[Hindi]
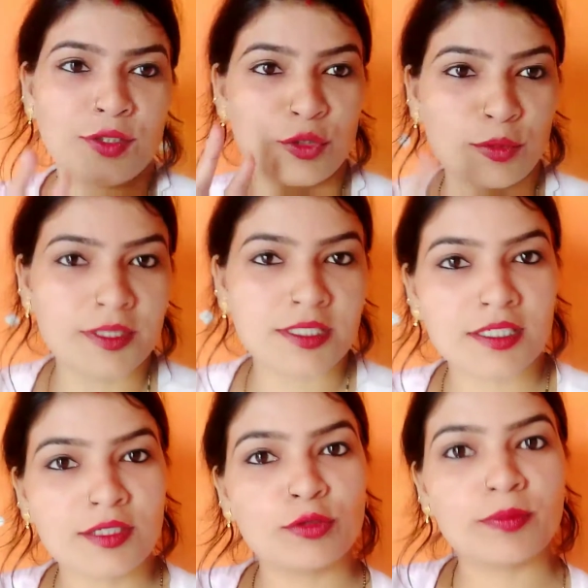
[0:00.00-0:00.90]
दो बज रहे
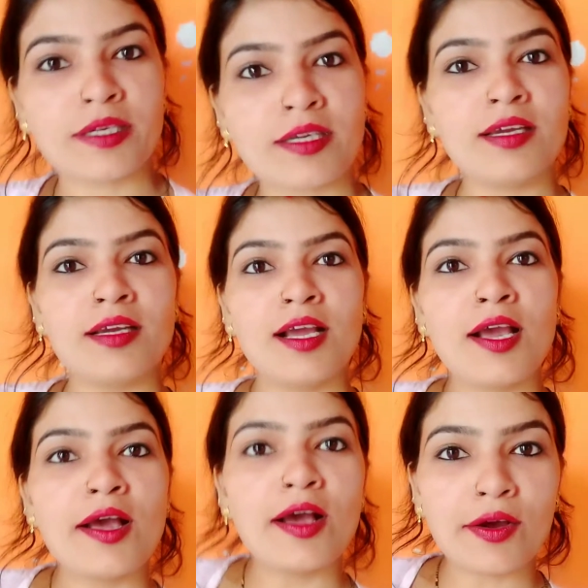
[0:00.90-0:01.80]
हैं दोपहर के
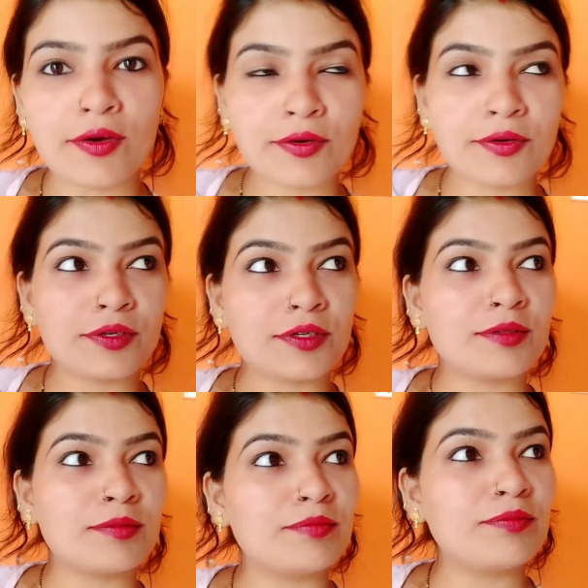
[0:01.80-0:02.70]
और
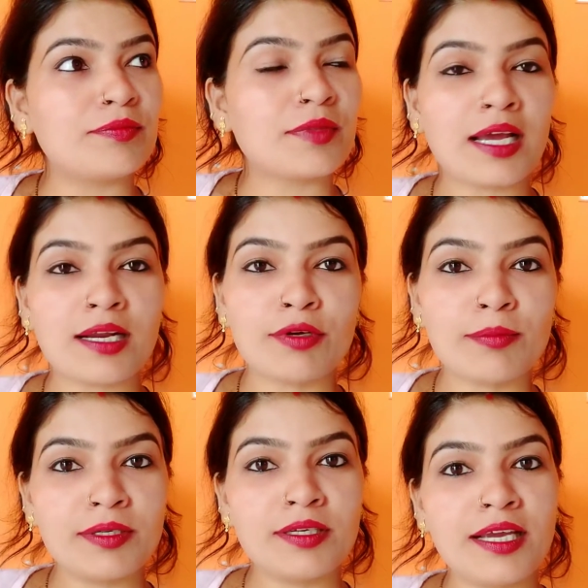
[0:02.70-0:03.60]
खाना वाना
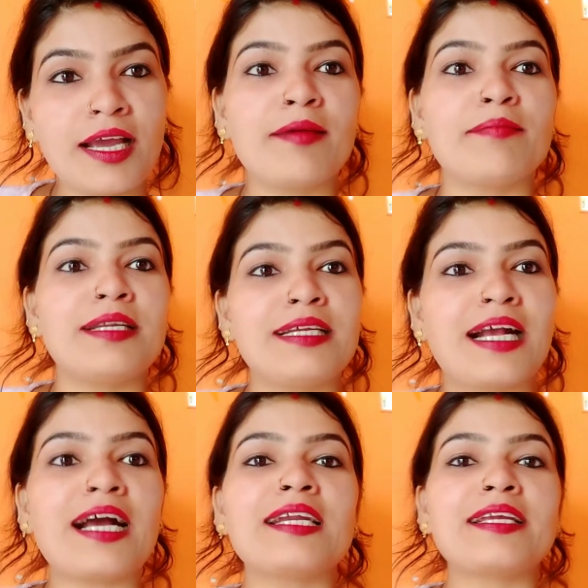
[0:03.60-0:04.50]
बन गया है मैंने
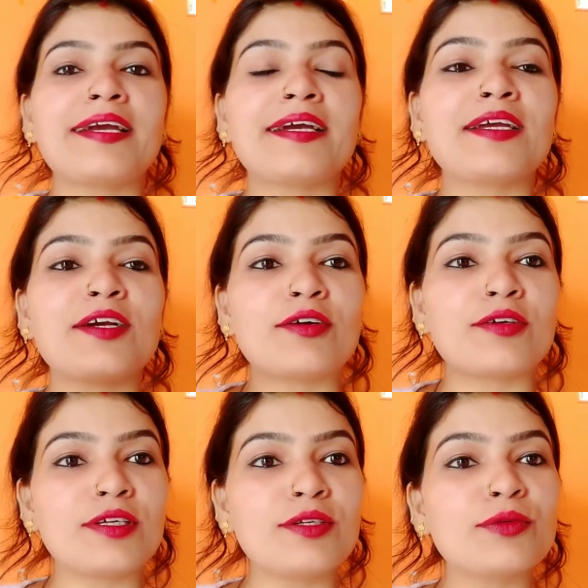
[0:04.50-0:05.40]
खा लिया है
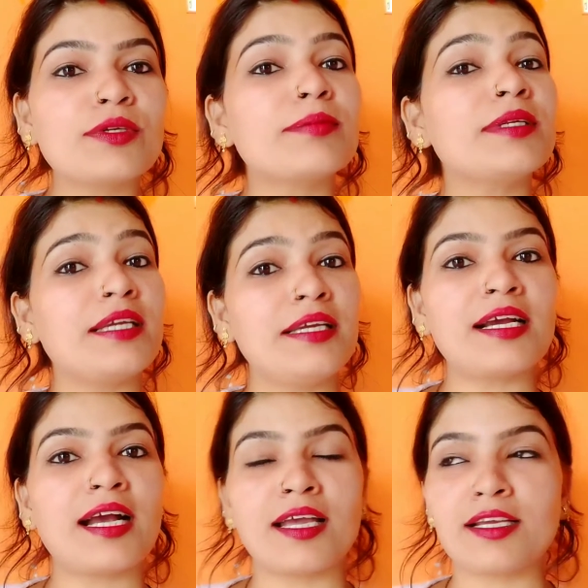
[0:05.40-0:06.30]
और इन्होंने भी नहीं
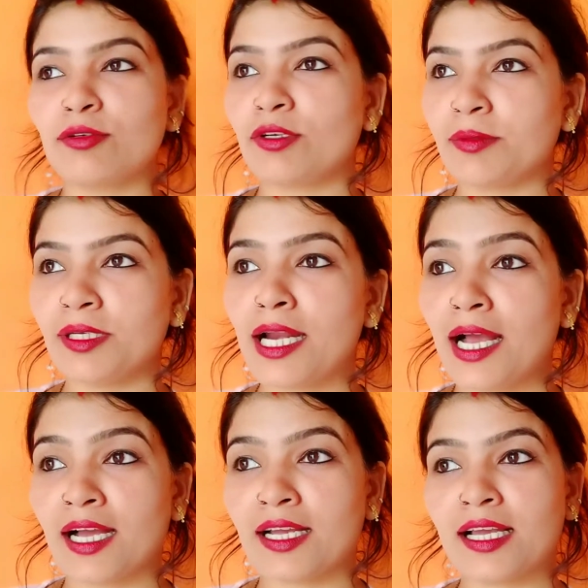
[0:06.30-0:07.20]
खाया क्योंकि अभी ये
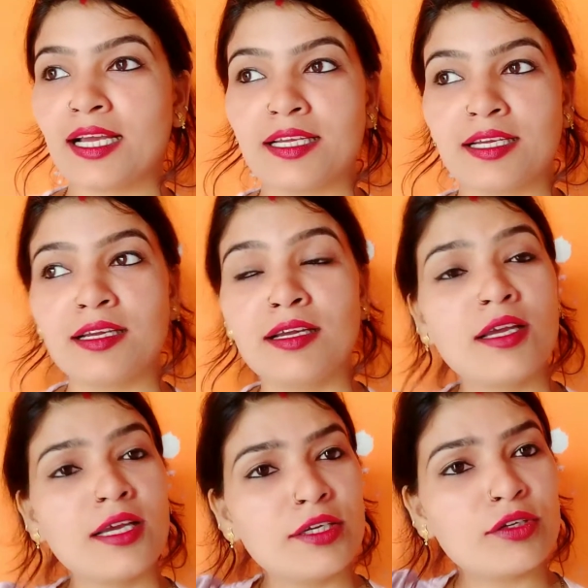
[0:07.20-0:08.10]
नहा के आए हैं
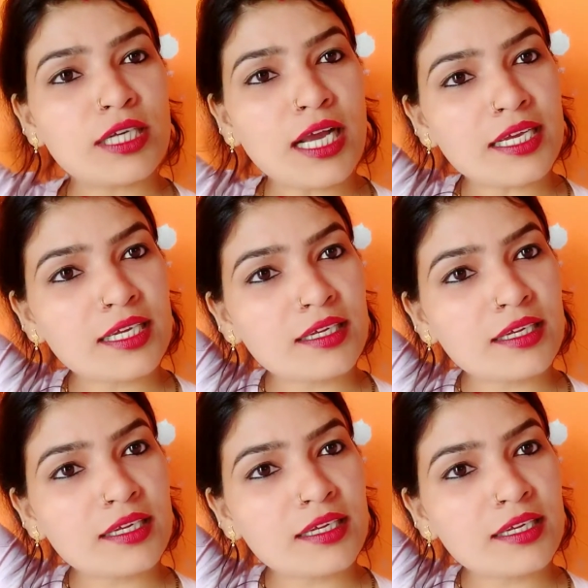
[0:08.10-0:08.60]
इन्होंने कहा